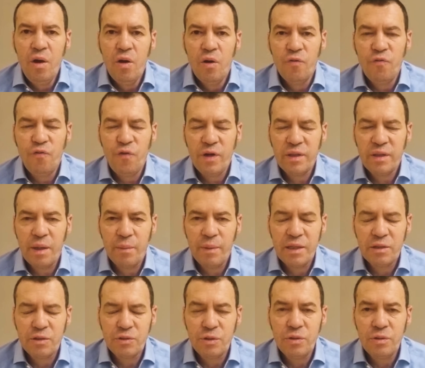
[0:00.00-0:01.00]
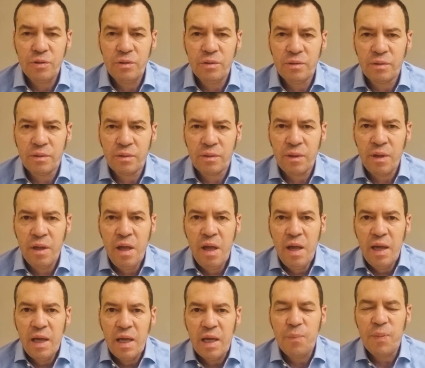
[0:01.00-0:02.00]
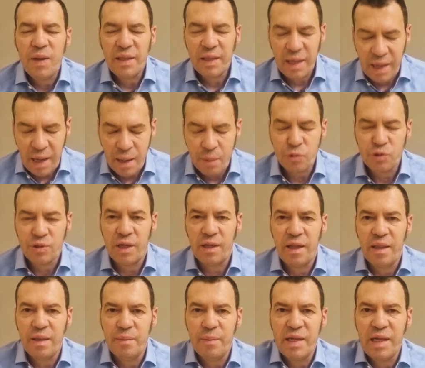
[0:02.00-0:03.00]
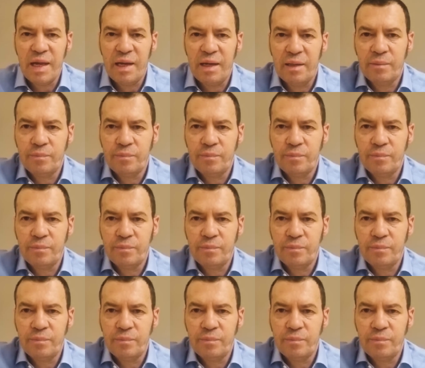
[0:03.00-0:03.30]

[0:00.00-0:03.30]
Un fuerte abrazo y platicamos el día de mañana.